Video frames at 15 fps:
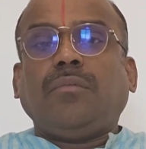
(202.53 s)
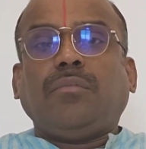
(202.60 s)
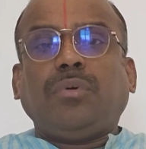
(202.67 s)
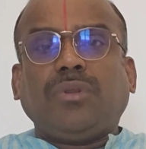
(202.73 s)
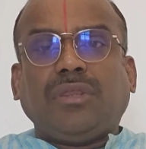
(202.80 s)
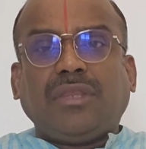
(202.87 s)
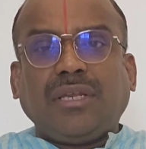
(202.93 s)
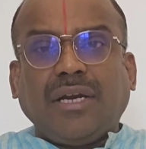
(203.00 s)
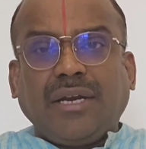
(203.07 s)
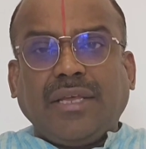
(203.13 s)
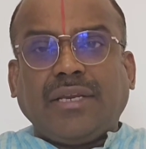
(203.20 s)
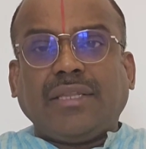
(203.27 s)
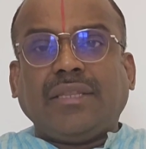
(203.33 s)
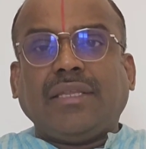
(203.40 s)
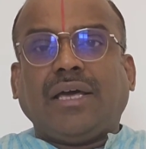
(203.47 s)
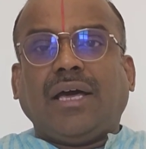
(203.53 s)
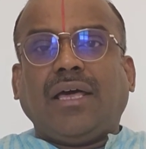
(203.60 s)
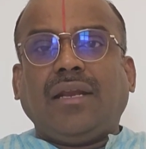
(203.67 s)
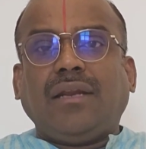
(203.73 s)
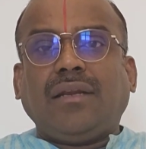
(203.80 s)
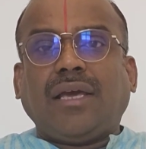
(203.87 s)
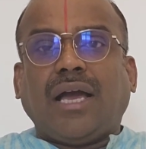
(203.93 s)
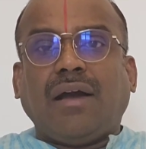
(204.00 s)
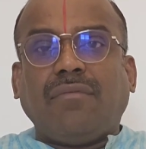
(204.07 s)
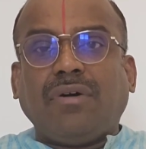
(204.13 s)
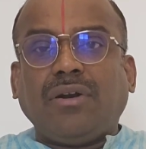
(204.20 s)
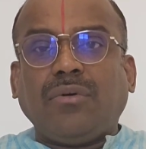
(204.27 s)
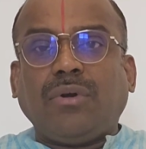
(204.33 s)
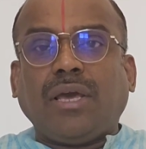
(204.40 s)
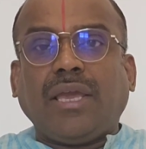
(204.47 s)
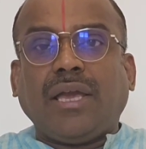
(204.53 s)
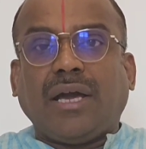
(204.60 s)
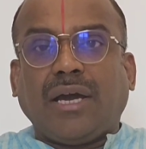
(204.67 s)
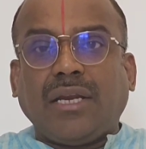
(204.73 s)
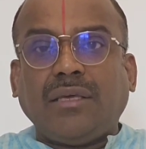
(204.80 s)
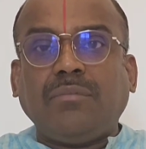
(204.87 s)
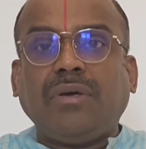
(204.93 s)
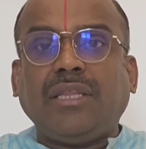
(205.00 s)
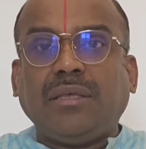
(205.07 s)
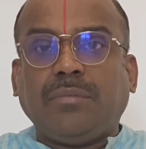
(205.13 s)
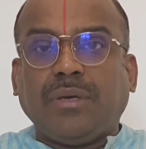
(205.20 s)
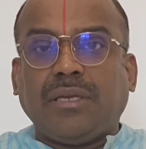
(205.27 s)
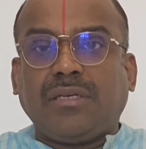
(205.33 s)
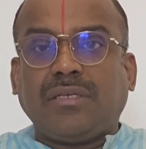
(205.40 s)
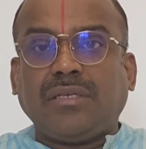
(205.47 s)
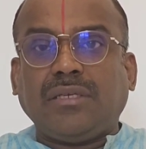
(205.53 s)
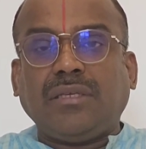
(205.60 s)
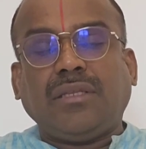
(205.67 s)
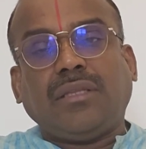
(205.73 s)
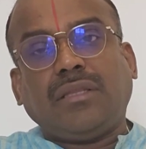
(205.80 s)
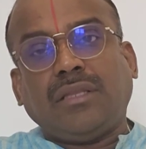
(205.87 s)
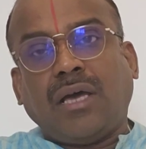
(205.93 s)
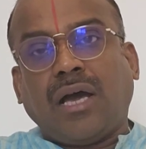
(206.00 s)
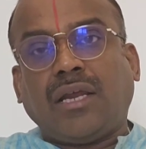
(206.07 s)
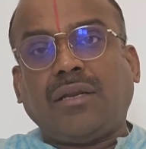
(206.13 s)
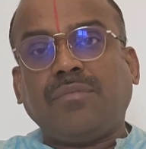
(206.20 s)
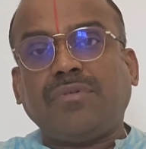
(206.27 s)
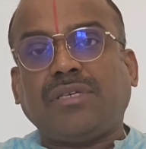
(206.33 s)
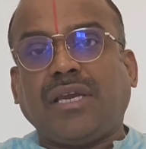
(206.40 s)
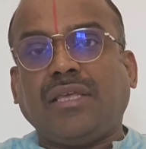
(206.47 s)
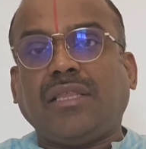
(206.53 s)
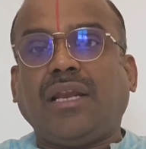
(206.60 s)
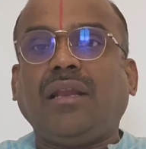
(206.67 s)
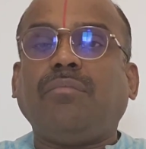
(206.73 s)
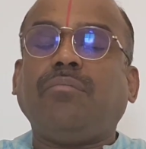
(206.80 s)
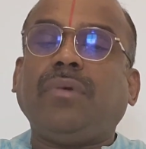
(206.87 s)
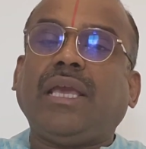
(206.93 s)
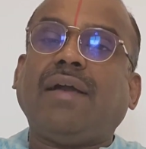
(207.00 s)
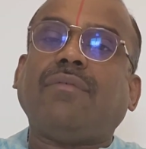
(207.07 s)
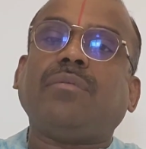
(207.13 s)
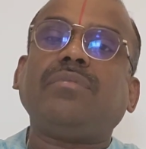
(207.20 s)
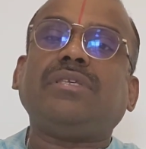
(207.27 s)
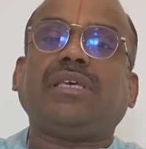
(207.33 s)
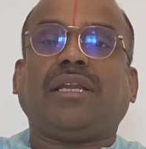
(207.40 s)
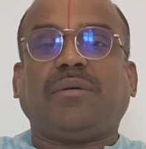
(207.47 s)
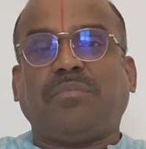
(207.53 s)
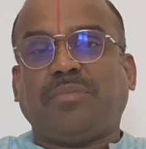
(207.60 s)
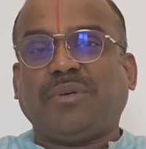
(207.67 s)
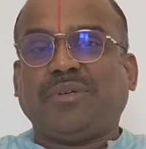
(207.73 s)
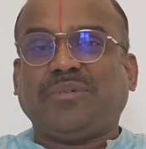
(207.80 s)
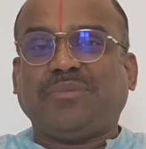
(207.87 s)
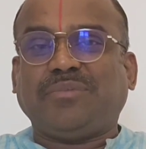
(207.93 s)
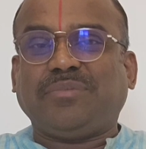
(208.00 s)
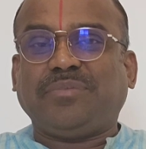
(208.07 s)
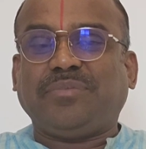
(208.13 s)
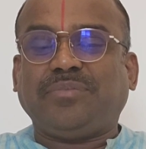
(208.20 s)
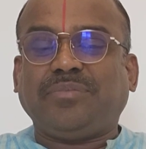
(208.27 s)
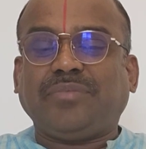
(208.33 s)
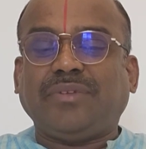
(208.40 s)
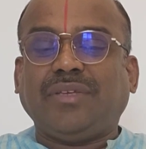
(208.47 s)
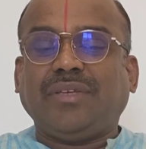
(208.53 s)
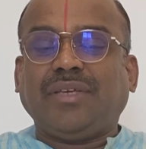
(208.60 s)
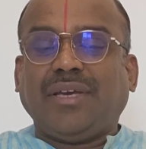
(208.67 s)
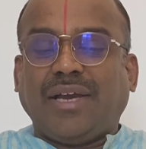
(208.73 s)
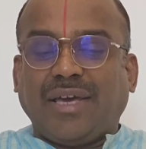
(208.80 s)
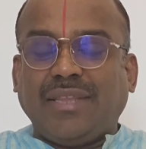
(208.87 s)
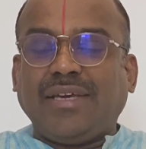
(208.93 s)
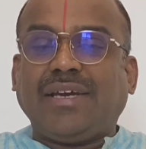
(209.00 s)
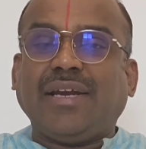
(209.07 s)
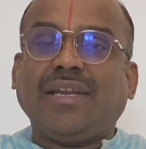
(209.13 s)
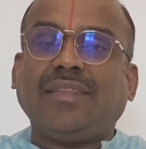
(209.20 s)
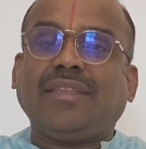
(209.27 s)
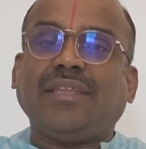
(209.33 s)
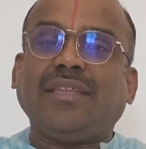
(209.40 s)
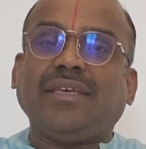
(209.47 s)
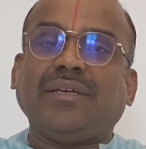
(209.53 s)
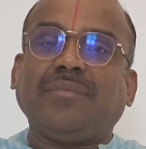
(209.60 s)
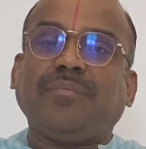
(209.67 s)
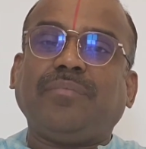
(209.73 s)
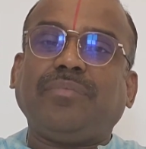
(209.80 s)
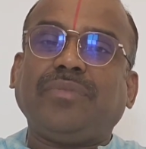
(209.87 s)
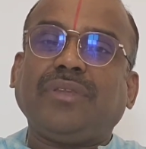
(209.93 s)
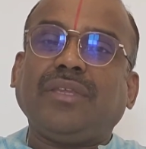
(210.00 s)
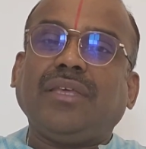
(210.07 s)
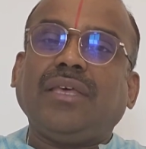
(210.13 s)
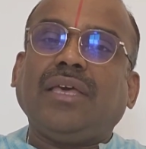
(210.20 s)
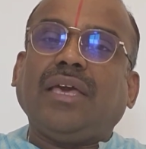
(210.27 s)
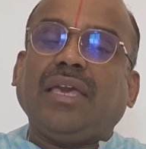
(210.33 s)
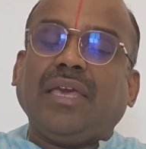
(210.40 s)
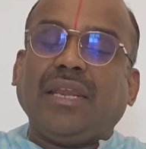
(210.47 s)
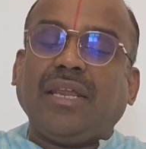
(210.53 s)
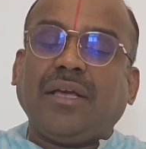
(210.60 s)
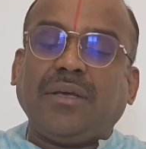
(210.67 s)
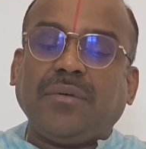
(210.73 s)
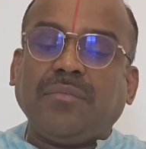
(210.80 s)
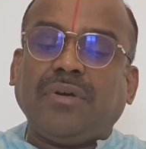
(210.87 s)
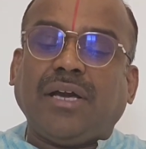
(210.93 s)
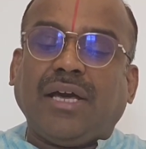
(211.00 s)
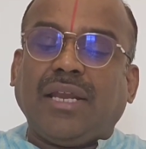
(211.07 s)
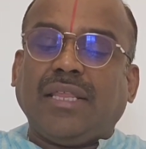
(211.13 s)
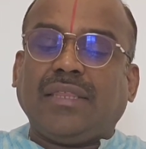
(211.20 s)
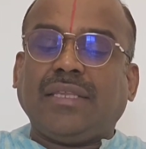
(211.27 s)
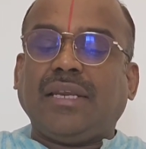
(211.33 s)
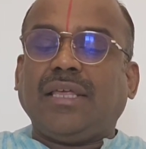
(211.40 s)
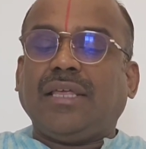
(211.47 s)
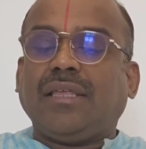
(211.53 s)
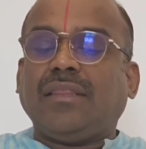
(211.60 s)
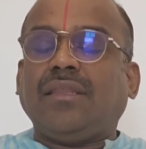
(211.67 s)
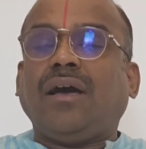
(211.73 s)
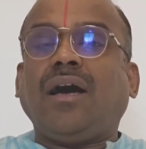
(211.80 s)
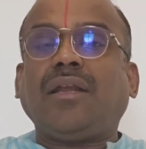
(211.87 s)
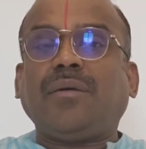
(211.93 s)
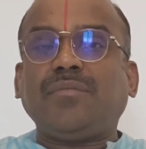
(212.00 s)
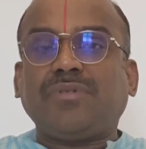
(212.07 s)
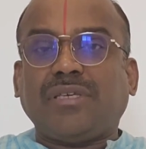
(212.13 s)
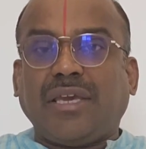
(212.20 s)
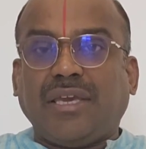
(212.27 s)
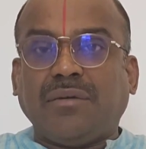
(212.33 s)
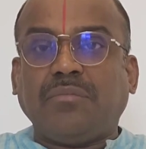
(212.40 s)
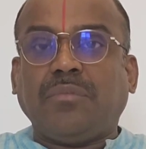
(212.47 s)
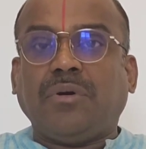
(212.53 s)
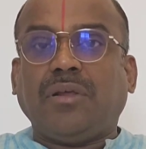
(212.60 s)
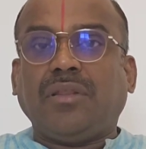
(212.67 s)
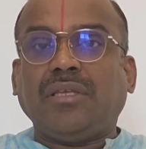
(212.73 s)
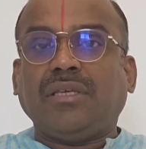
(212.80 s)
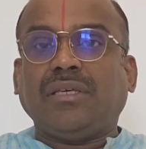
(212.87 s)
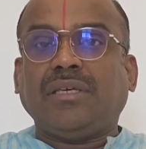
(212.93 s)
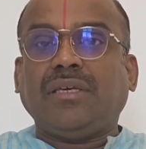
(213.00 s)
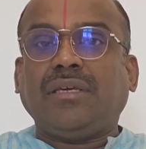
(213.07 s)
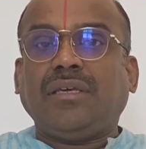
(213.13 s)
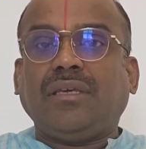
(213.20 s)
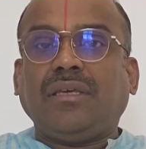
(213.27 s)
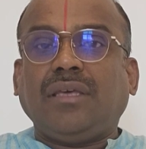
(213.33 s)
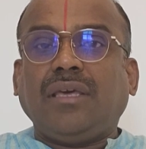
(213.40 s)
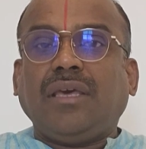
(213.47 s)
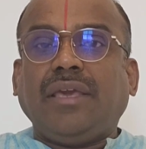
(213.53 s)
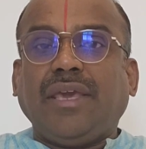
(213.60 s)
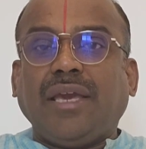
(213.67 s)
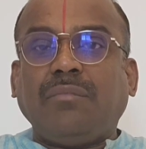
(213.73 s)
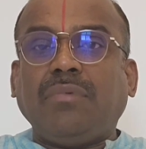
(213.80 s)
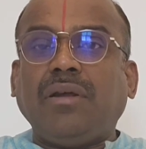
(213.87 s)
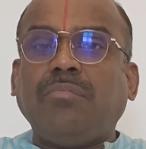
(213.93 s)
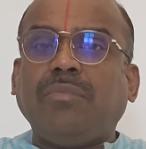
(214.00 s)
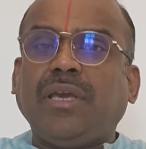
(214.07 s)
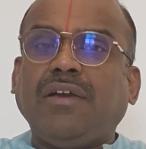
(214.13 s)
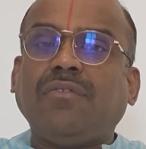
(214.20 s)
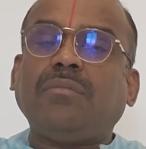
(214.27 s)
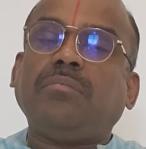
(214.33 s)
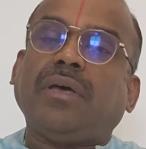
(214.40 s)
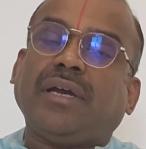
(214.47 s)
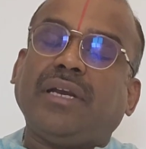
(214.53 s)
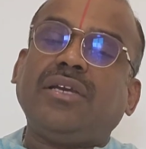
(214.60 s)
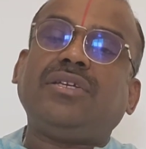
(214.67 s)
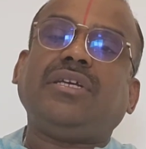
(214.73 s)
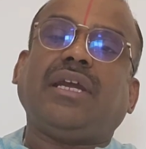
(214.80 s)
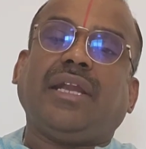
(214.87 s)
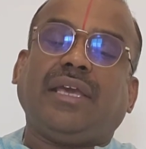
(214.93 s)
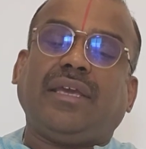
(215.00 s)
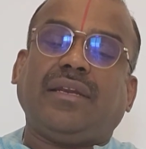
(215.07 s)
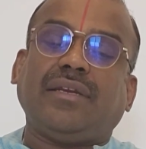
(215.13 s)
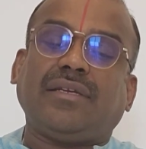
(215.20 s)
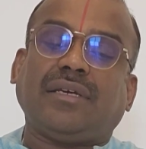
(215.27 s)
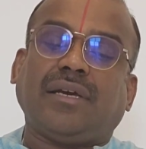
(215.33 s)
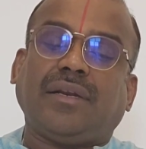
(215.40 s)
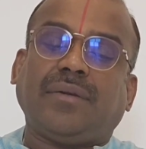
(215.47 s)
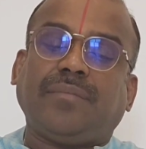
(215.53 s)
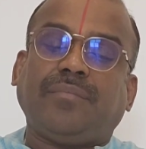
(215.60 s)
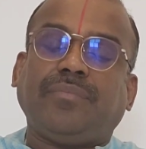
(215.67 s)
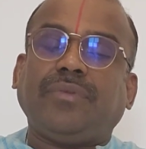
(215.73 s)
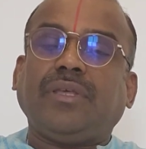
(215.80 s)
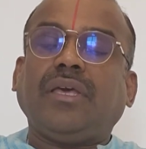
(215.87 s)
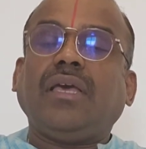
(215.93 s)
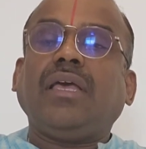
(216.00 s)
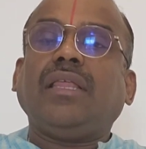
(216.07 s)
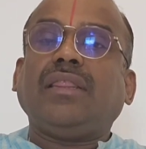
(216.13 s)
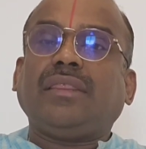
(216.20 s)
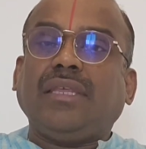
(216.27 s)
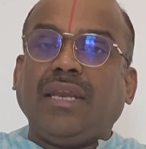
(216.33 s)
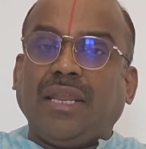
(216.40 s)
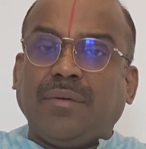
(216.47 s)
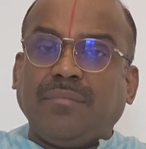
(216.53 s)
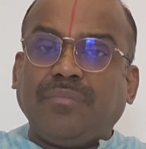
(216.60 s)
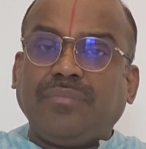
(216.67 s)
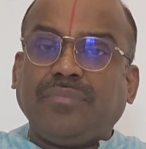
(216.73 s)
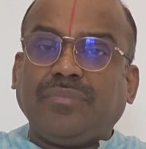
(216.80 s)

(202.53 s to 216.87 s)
புத்திரன் இருந்தால் அவனுடைய அனுமதி பெற்று தானம் செய்தல் மிகவும் சிறப்பு அதுக்கு அடுத்தது இறக்கும் காலத்தில் தானம் செய்யும் பொழுது யமன் மிகவும் மகிழ்ச்சி அடைகின்றான் திலம்